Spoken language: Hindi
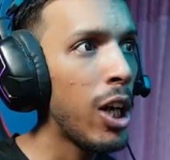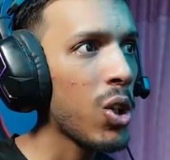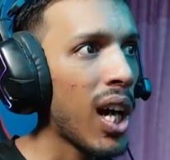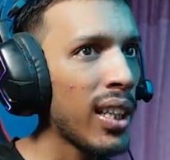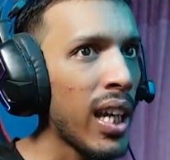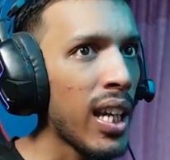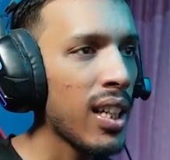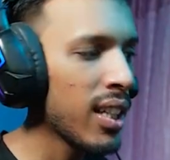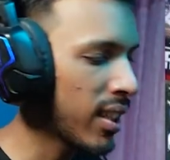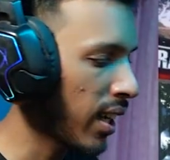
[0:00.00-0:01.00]
औकात नहीं है
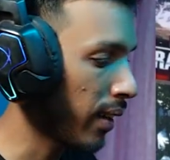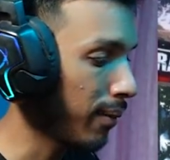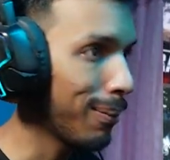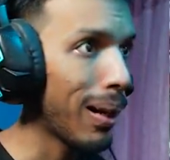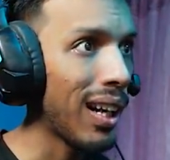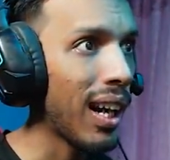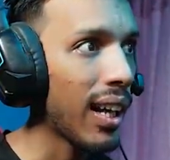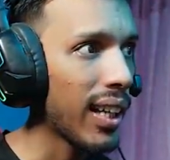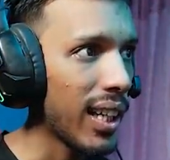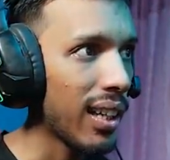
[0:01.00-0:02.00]
दीदी से बेट लगाने की